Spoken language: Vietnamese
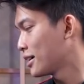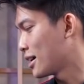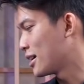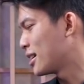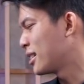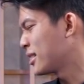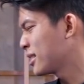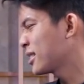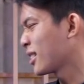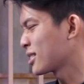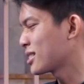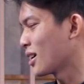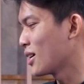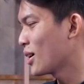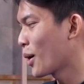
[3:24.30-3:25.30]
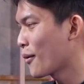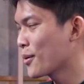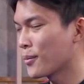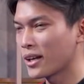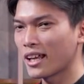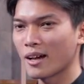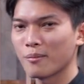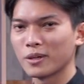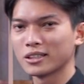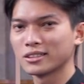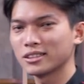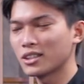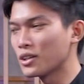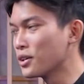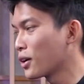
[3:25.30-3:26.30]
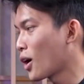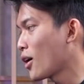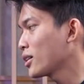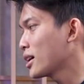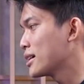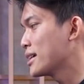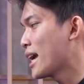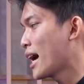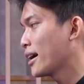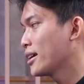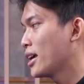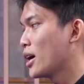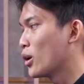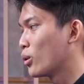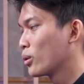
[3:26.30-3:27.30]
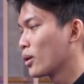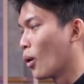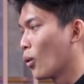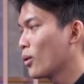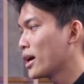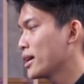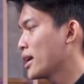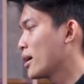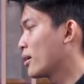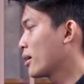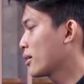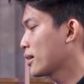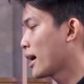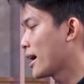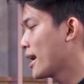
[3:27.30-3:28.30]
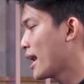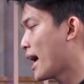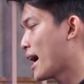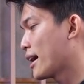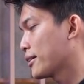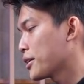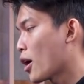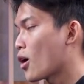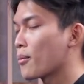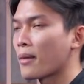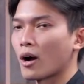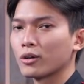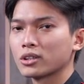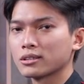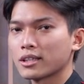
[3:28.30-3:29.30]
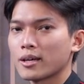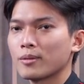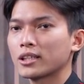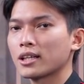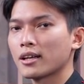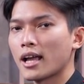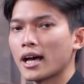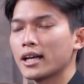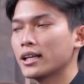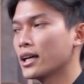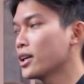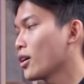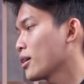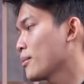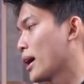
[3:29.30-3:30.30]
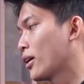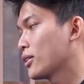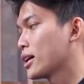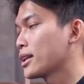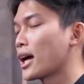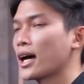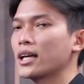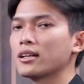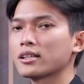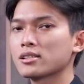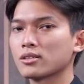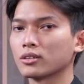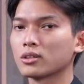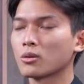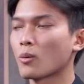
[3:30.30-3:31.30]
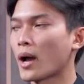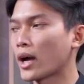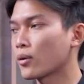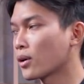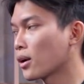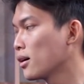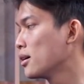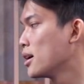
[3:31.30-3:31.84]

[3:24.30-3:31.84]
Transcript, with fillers: à, thực sự đối với mình nha mình chưa có thời gian nhiều đủ để nhiều để có thể là đo màu trực tiếp ở trên đây để cho các bạn có thể thấy được cái sự tương quan của nó